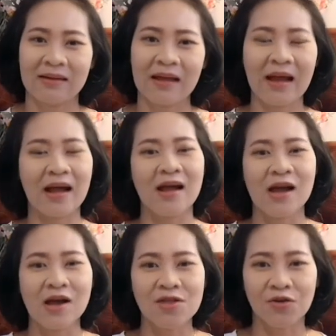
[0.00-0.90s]
นะคะ
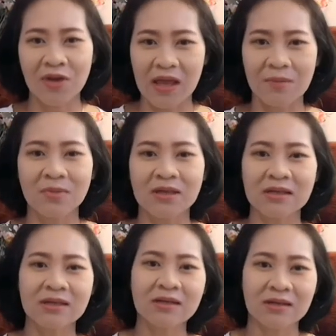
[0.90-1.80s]
เสาเข็ม
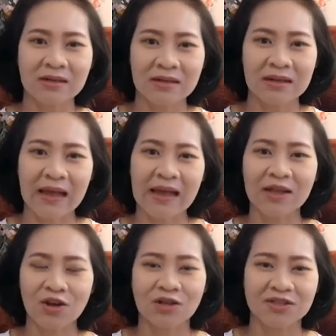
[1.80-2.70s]
คือการ
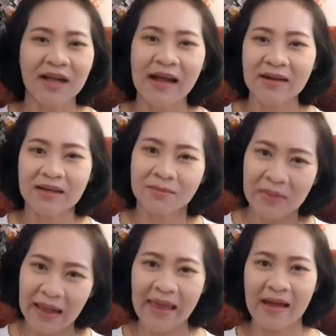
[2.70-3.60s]
ก่อสร้างเริ่ม
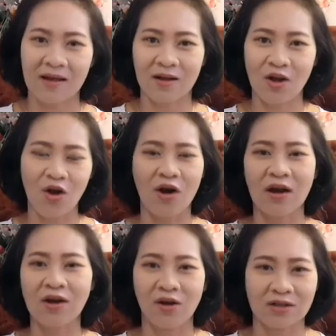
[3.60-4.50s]
แรกของ
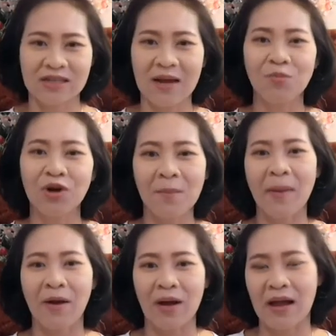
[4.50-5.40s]
ของช่างผู้รับเห
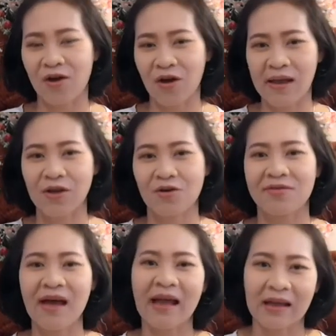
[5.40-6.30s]
มาอะค่ะของการก่อ
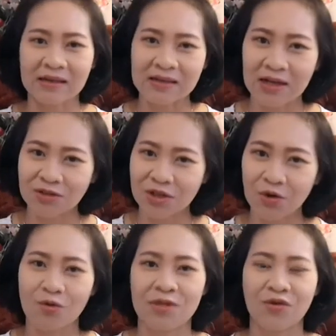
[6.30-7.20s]
สร้างอะคือเขาจะ
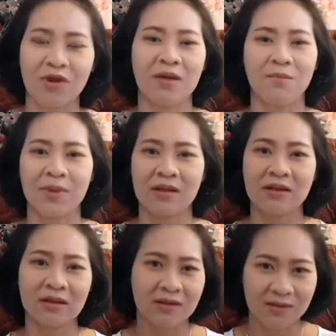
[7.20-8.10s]
ลงเสาเข็มเป็น
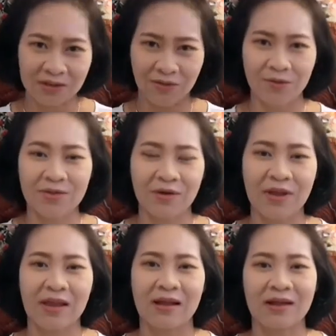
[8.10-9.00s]
เสาเสา
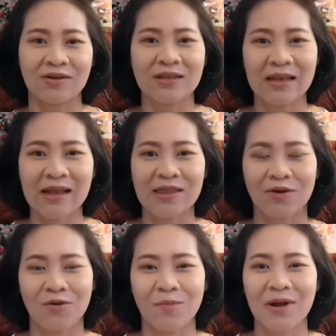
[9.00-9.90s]
เอกเขาจะเรียกเสา
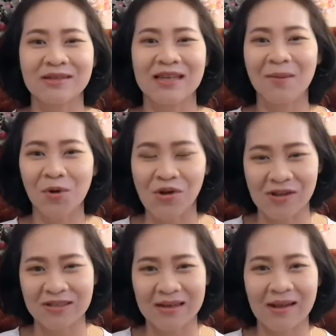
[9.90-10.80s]
ช่างบางคน
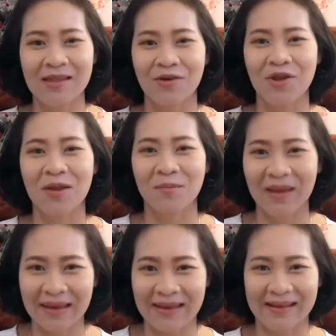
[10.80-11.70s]
เขาจะเรียกเสาเข็ม
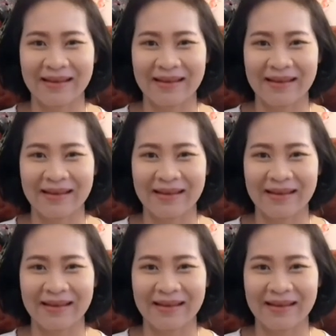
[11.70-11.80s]
เอก